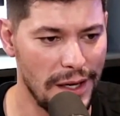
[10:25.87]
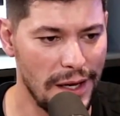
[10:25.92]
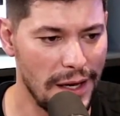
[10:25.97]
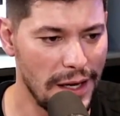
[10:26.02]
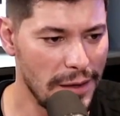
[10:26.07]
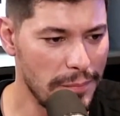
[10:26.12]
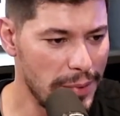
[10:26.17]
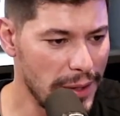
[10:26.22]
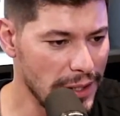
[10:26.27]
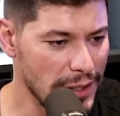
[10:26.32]

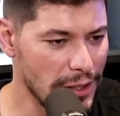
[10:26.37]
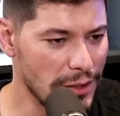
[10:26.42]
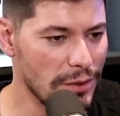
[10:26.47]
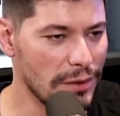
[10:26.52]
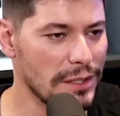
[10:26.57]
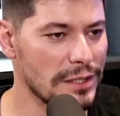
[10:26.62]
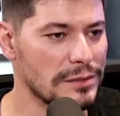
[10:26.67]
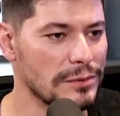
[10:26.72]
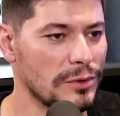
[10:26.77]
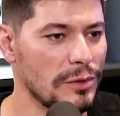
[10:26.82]

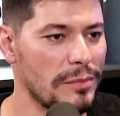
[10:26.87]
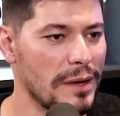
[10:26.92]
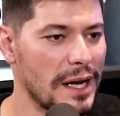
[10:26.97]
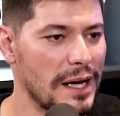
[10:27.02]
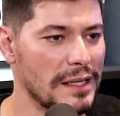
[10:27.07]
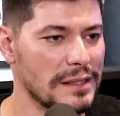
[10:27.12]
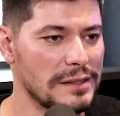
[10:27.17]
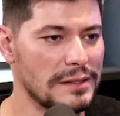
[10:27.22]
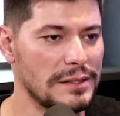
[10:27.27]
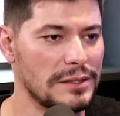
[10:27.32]
empreendedorismo do
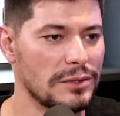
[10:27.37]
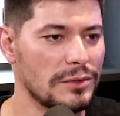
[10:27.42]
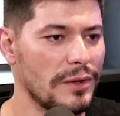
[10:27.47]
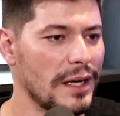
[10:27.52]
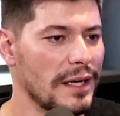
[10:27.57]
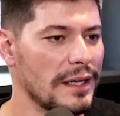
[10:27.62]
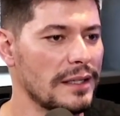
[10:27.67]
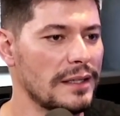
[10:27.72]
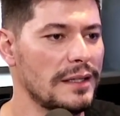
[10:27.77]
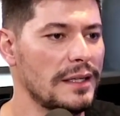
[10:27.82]
Brasil, no
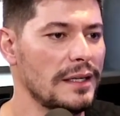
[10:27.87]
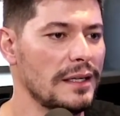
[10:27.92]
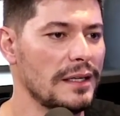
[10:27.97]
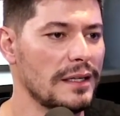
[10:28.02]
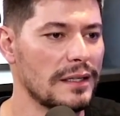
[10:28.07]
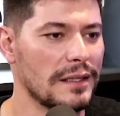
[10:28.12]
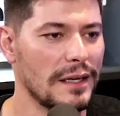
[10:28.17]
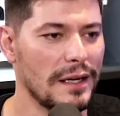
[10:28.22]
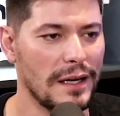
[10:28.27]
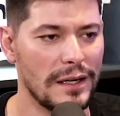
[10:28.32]

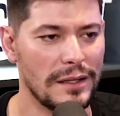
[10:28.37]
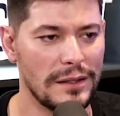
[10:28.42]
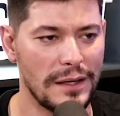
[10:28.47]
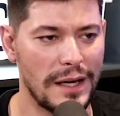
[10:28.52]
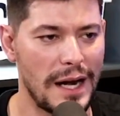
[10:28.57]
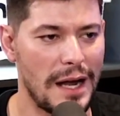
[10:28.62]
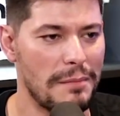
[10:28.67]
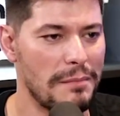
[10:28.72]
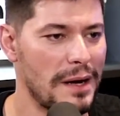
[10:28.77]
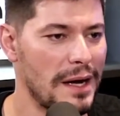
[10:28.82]
RD, no
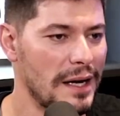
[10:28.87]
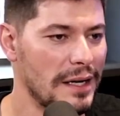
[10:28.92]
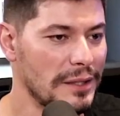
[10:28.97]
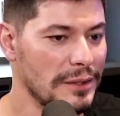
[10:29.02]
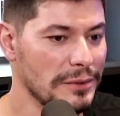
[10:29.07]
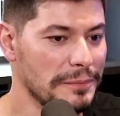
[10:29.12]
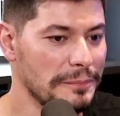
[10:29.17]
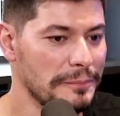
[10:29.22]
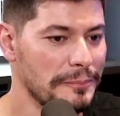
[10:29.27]
Gramado,